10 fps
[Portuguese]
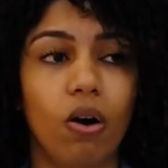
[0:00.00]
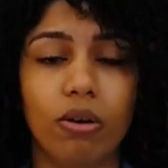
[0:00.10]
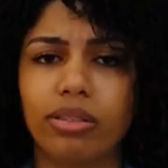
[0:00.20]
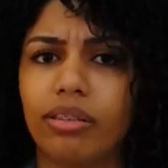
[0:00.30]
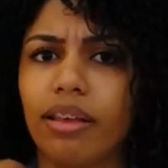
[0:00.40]

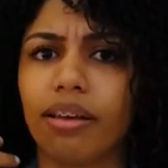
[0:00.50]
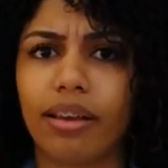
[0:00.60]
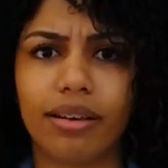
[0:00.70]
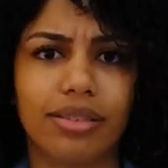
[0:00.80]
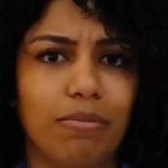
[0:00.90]
ou se tem
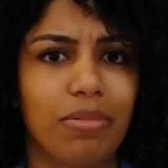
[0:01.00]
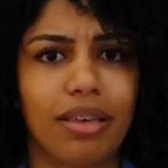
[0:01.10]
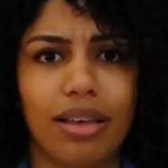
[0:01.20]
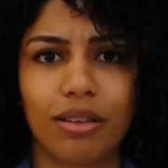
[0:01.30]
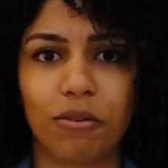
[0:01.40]
criança
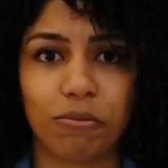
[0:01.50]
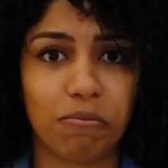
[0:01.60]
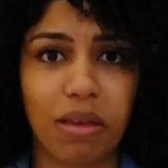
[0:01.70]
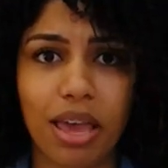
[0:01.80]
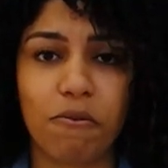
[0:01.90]
pequena no
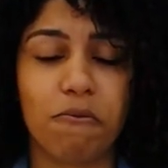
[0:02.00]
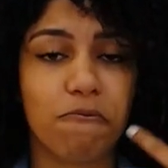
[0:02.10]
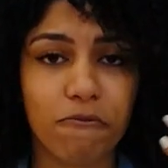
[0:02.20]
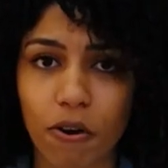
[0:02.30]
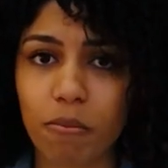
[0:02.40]
meio,
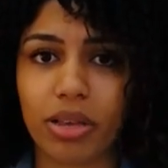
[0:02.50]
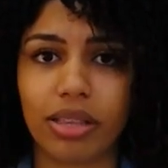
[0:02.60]
com fome